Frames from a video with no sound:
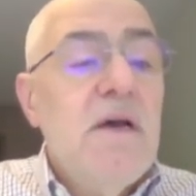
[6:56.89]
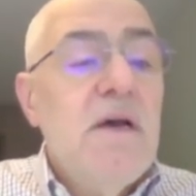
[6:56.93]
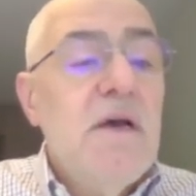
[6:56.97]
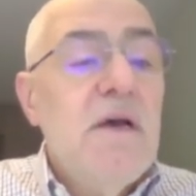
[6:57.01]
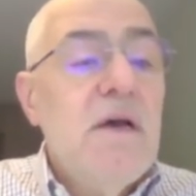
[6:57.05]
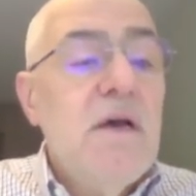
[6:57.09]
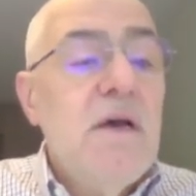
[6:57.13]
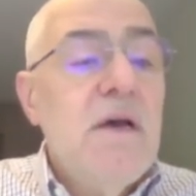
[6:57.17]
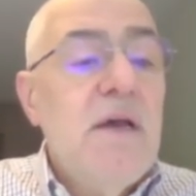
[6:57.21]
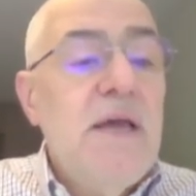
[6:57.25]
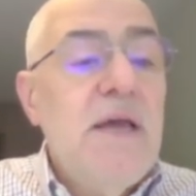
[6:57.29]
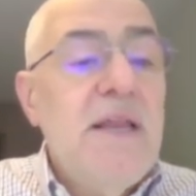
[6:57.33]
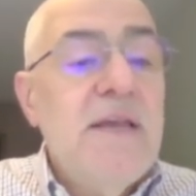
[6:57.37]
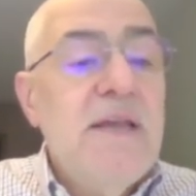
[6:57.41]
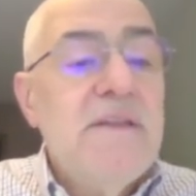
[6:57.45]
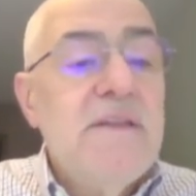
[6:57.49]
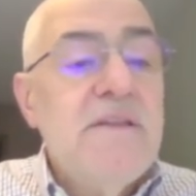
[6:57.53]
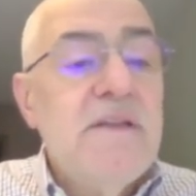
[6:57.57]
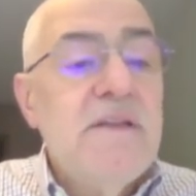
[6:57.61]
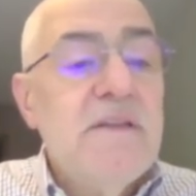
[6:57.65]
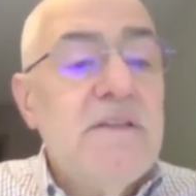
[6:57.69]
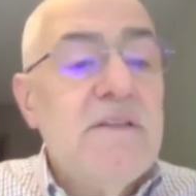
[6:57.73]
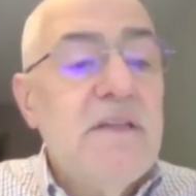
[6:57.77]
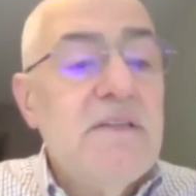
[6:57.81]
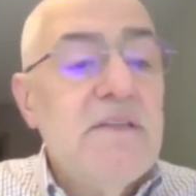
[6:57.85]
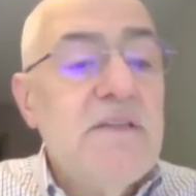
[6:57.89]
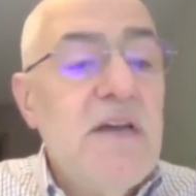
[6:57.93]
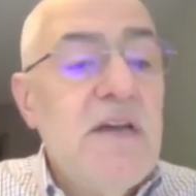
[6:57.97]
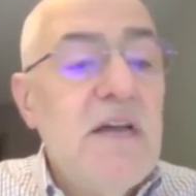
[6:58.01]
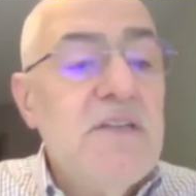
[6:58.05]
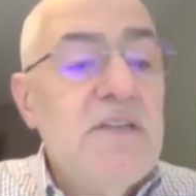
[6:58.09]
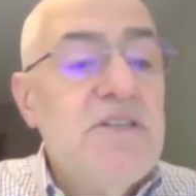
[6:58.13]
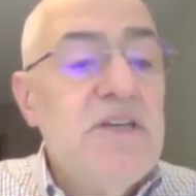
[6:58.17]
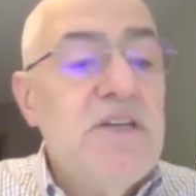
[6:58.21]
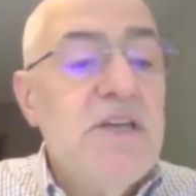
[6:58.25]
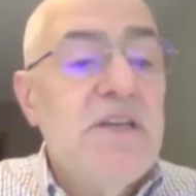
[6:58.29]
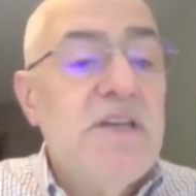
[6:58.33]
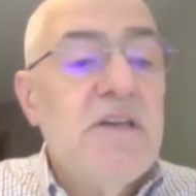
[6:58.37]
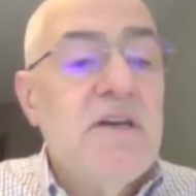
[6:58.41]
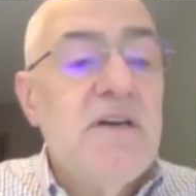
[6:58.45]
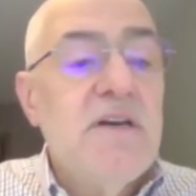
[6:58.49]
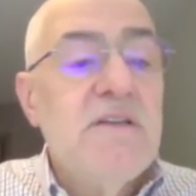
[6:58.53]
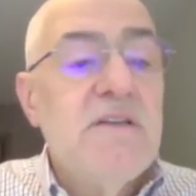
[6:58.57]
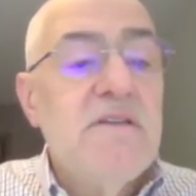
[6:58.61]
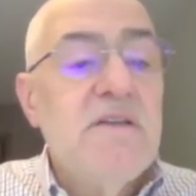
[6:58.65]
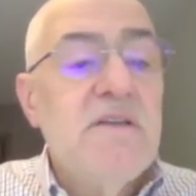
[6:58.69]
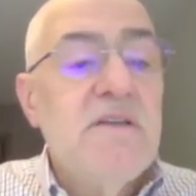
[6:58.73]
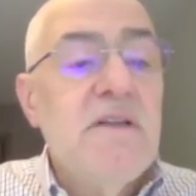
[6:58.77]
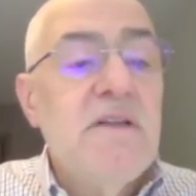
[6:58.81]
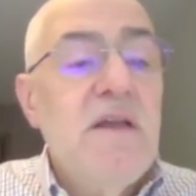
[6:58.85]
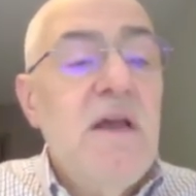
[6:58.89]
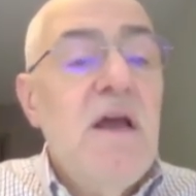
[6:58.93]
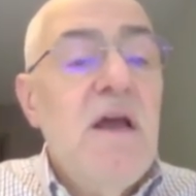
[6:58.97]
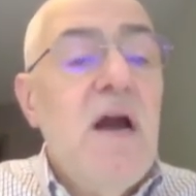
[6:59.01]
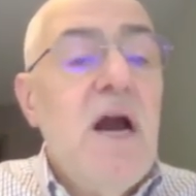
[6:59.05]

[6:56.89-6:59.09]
elektrikte sadece 2 kadın.